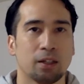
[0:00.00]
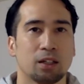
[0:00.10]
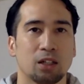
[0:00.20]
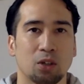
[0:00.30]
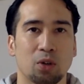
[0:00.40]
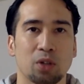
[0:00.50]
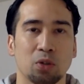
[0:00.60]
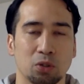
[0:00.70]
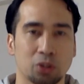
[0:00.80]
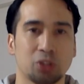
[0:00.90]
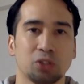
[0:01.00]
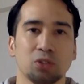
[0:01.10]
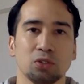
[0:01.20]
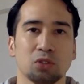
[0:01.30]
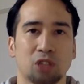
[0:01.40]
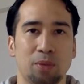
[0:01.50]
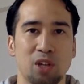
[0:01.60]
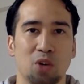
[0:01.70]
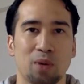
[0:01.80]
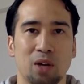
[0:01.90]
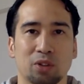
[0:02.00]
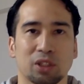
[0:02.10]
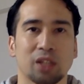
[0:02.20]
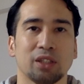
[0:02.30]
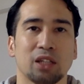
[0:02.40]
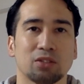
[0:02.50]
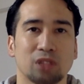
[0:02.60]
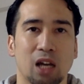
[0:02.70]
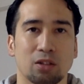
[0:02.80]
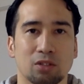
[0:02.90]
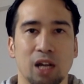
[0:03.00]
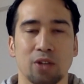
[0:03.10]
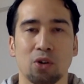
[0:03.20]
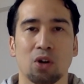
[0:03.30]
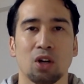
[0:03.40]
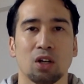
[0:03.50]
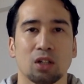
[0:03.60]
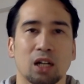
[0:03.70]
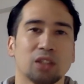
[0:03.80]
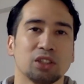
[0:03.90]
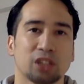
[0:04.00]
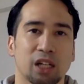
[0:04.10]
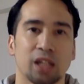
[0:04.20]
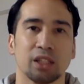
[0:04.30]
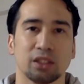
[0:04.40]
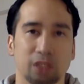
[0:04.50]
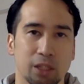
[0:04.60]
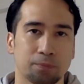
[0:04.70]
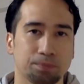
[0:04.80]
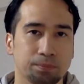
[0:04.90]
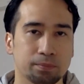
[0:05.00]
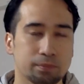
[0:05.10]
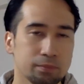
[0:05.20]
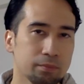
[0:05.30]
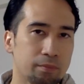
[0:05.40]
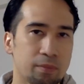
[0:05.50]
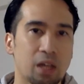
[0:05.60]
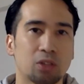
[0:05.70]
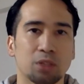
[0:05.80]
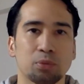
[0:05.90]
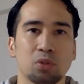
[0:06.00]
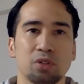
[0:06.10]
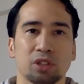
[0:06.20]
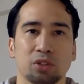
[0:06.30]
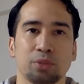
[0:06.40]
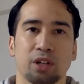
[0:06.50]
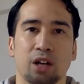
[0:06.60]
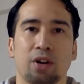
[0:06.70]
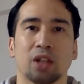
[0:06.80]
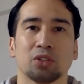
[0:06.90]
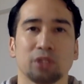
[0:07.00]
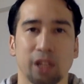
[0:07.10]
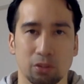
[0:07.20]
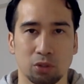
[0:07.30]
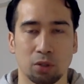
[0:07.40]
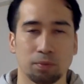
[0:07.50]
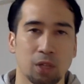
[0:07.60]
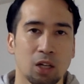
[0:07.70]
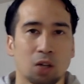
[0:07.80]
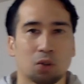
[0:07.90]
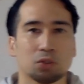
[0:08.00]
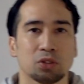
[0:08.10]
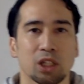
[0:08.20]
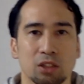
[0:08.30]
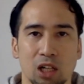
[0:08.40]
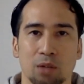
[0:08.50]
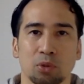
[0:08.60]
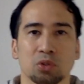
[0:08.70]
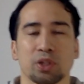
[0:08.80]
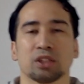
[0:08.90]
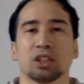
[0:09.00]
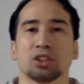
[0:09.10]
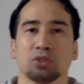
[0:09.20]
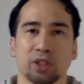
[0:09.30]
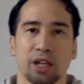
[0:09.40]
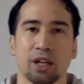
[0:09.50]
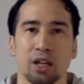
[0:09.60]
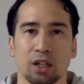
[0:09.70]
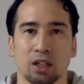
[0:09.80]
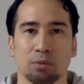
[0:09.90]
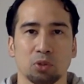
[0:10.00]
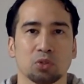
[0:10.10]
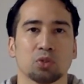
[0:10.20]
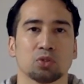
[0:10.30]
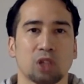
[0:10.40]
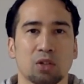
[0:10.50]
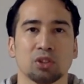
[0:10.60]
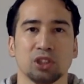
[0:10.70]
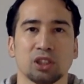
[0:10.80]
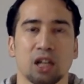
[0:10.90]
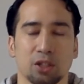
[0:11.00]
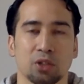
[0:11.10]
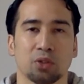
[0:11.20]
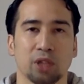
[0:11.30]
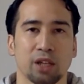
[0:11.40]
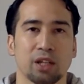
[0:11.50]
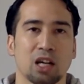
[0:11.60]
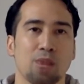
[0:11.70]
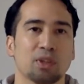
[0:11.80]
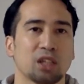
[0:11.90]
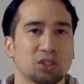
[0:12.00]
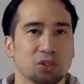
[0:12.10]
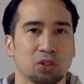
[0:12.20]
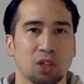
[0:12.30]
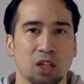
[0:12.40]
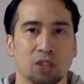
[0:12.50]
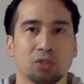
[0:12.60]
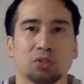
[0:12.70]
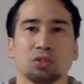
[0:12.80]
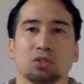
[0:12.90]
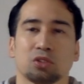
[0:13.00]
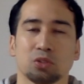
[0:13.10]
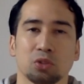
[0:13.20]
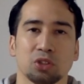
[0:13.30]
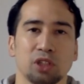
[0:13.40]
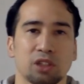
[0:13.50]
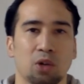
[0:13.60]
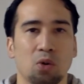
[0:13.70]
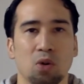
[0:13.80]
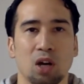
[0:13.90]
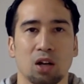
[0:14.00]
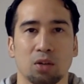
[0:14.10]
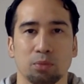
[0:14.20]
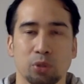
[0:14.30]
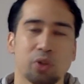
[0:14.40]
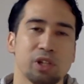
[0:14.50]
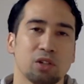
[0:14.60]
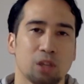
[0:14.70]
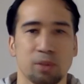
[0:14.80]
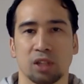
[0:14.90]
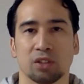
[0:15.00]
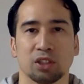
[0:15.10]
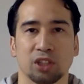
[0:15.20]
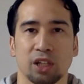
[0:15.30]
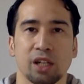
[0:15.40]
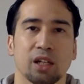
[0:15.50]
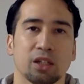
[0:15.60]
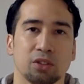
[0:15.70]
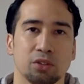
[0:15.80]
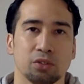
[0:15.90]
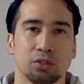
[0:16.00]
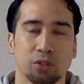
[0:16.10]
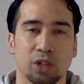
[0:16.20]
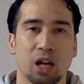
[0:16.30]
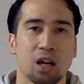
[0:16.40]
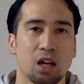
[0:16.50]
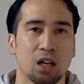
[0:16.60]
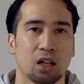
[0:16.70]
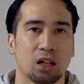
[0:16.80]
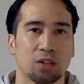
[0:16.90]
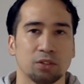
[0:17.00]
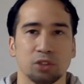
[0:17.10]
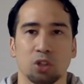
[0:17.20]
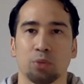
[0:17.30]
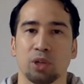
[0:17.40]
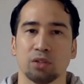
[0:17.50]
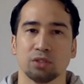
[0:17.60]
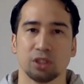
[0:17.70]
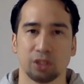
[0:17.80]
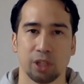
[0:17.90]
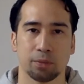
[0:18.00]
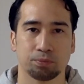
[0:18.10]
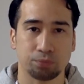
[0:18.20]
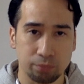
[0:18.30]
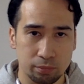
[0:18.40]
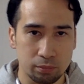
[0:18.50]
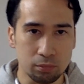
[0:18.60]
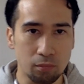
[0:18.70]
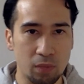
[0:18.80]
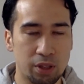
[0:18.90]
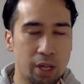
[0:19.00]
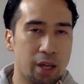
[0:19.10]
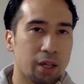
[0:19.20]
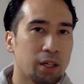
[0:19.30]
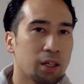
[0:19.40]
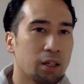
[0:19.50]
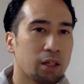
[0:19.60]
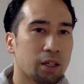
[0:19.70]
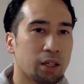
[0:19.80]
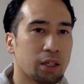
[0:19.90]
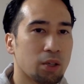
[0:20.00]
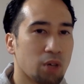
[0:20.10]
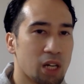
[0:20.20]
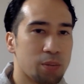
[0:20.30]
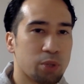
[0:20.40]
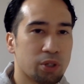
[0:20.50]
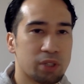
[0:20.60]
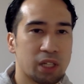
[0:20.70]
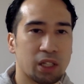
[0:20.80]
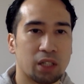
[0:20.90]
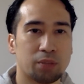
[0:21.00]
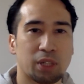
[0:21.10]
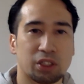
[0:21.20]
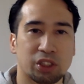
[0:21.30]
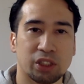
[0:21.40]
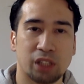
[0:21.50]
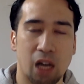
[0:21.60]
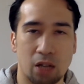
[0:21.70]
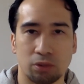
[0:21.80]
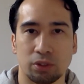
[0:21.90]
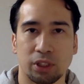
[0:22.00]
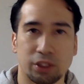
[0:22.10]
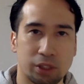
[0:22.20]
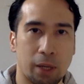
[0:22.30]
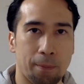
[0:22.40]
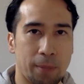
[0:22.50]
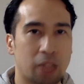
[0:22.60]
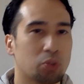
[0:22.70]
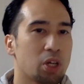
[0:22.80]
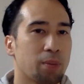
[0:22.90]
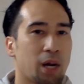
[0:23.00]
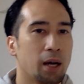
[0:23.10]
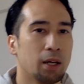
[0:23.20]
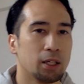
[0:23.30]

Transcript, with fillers: えー、俺の復讐のためにお前を鍛えているんだぐらいの感じしかないんですね。なのでブロリーはそういう意味ではかわいそうであると。本当だったらもっと優しくてもっと楽しい環境で仲間たちとぬくぬく過ごしていた方がブロリーのためだったんじゃないかっていうようなふうに思えるんですね。で、えー、他にもいろんな、まあ、シーンがあるんですが、例えば、